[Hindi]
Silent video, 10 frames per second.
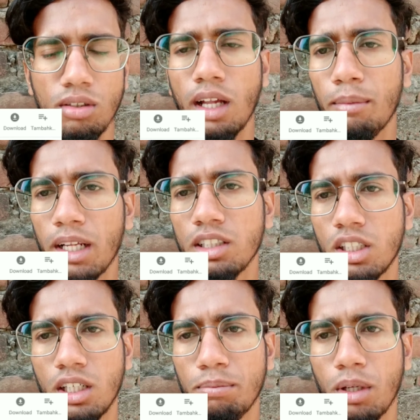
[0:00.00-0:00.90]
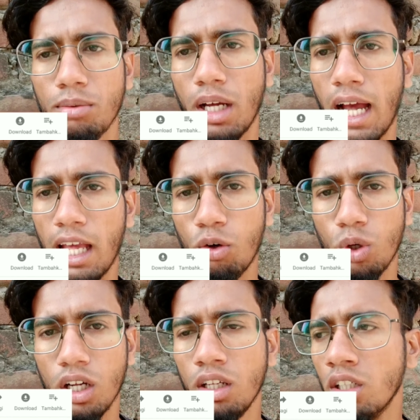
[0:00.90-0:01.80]
हमारे सेटअप पर आया
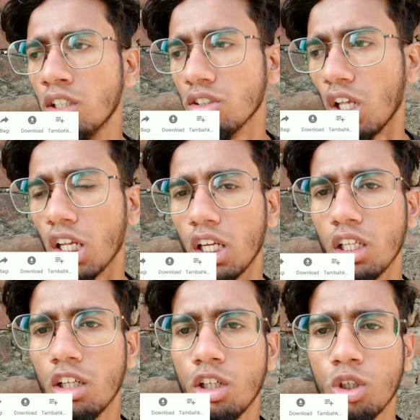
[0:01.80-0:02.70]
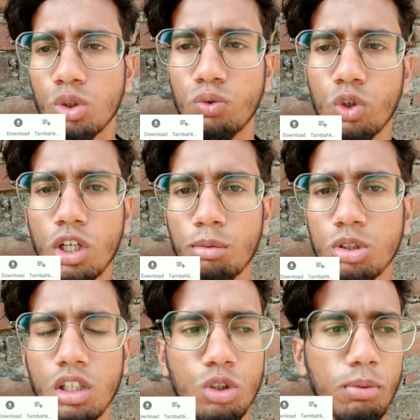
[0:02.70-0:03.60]
हुआ है सेल के लिए तो वो
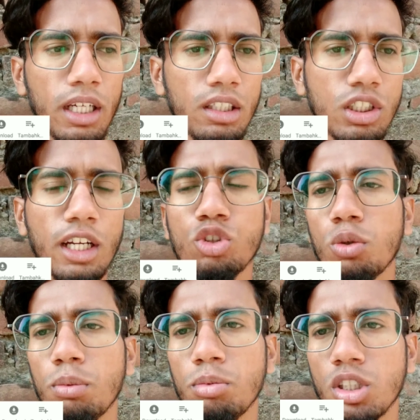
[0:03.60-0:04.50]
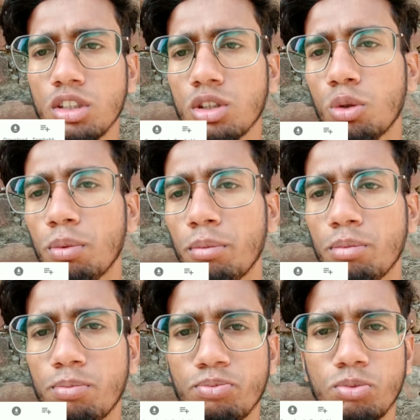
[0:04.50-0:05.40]
कबूतर को भाई चार सौ रुपये में तीन सौ रुपये में
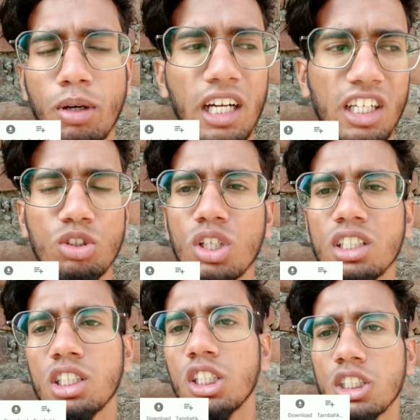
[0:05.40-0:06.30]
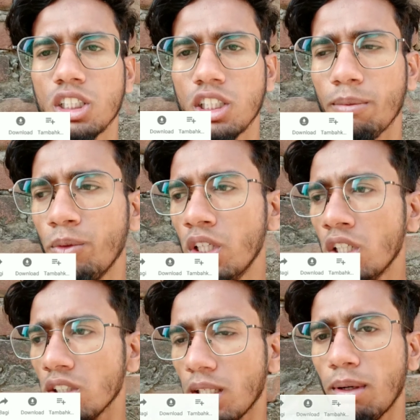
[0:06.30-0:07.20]
मांग रहे तो कैसे दे सकते हैं
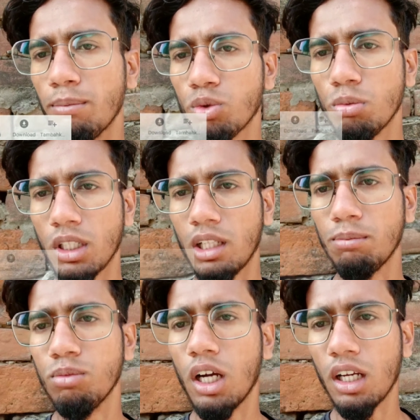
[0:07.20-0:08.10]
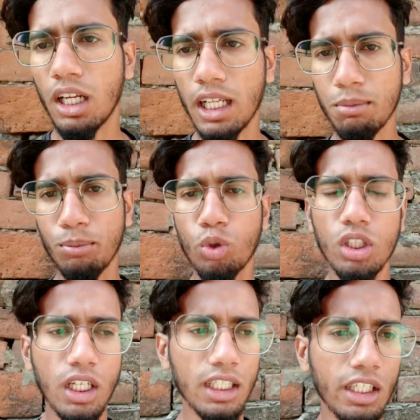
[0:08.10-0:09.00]
हम जब हमको मतलब अगला आदमी बोल
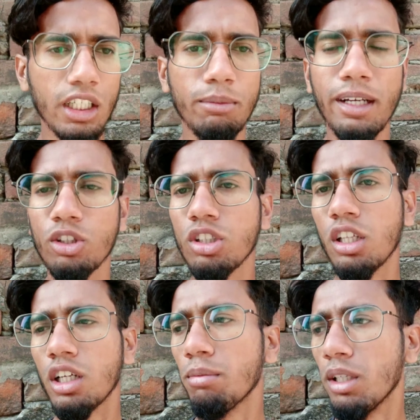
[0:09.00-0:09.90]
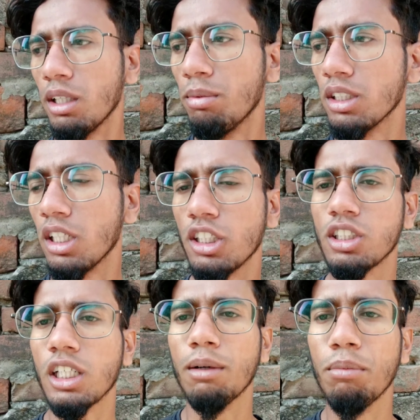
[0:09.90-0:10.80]
दिया कि नहीं भाई उतने रेट में नहीं बेचना है
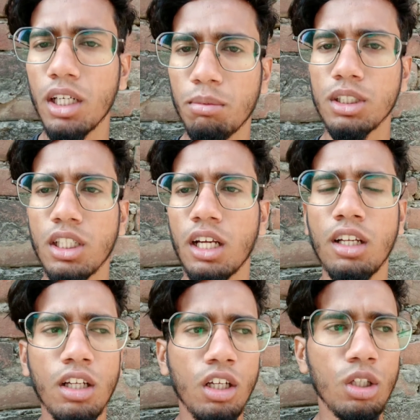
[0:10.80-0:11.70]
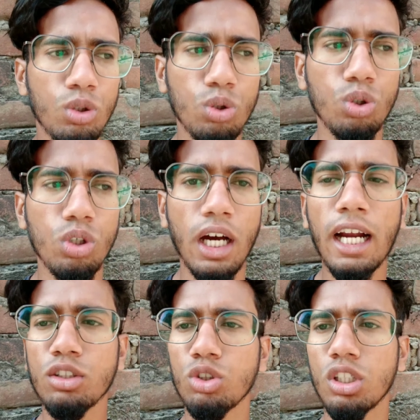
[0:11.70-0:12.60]
इससे कम में नहीं बेचना है तो
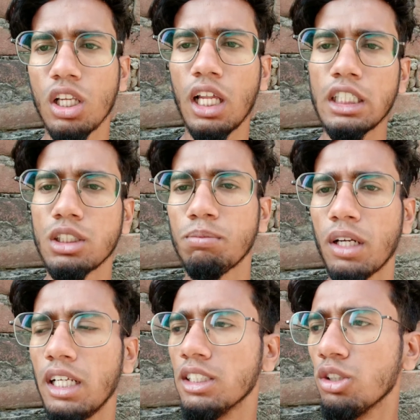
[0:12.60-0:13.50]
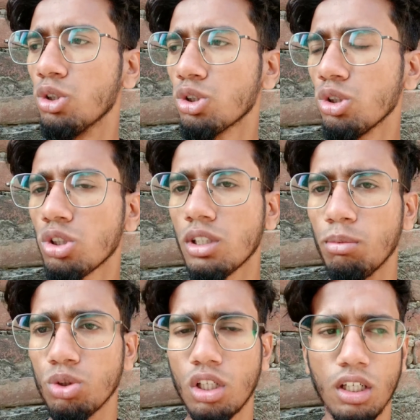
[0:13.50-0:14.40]
आठ सौ तक लास्ट प्राइज है दोस्तों
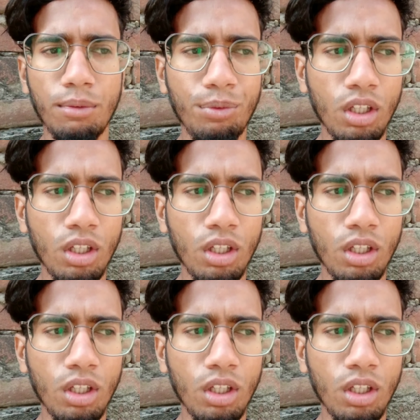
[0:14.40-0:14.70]
कबूतर का